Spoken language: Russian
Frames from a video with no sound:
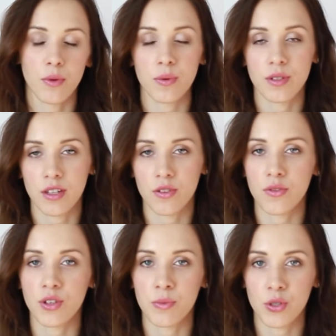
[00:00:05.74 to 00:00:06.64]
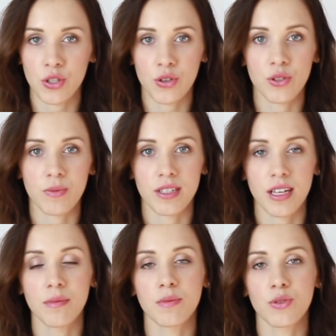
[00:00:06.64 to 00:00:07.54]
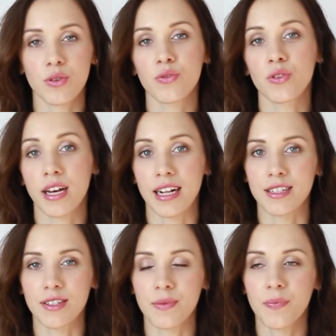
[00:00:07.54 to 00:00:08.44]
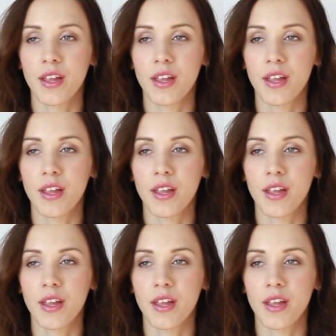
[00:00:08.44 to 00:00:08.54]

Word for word: по подготовке к международным экзаменам TOEFL и IELTS.